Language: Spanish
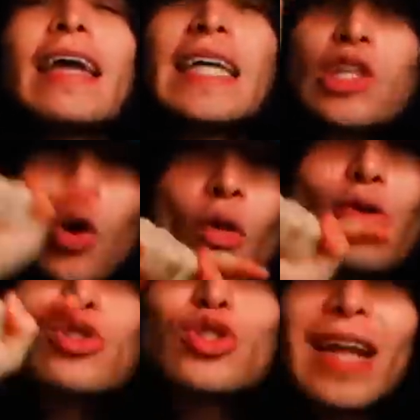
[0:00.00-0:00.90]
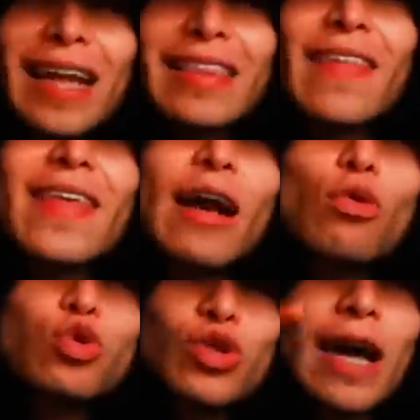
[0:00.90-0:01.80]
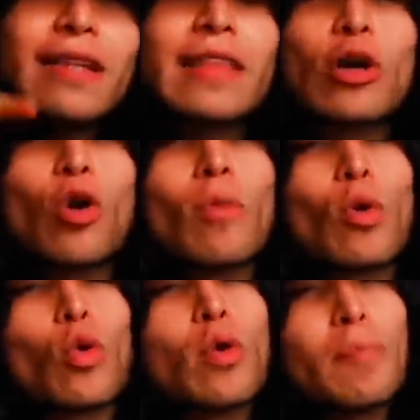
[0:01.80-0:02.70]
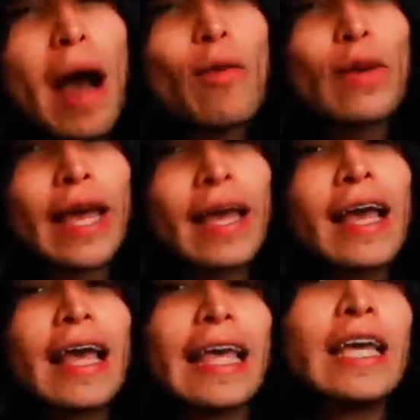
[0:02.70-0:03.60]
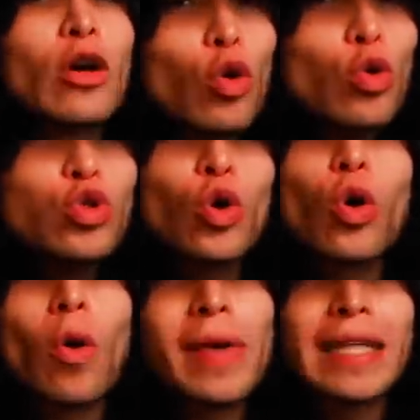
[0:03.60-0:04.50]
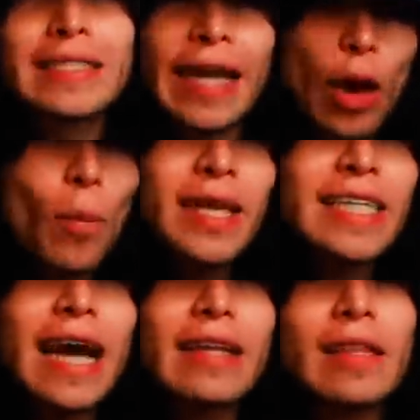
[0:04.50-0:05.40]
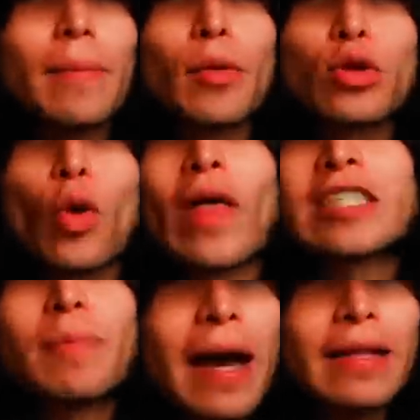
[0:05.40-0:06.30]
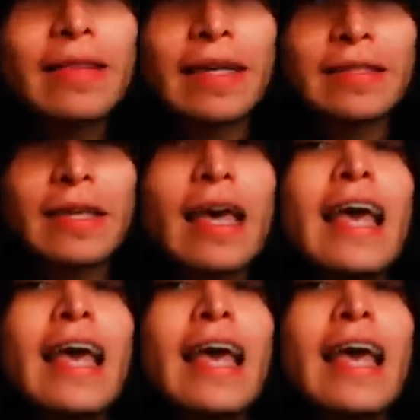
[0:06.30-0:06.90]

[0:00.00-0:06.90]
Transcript: y todos tratan de acusarte como culpable, incluso comienzan a humillarte por todas partes,